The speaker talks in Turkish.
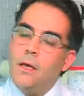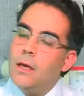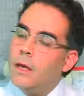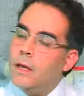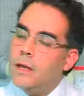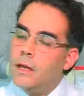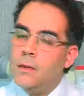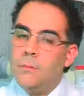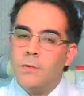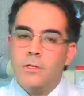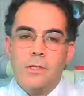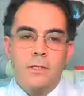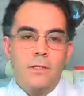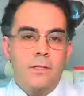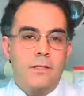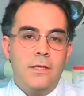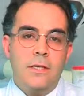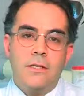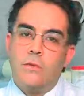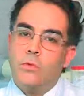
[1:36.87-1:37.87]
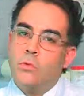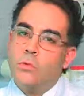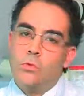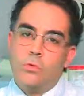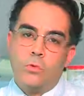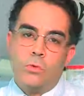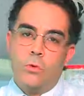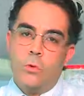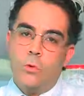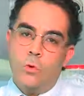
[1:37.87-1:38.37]
herhangi bir şekilde tehdit
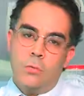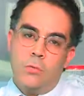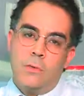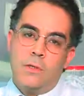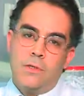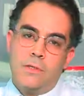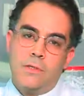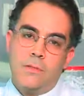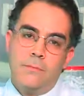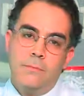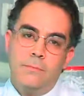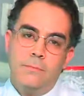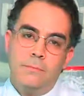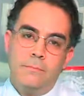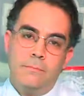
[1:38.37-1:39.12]
unsuru olmaz.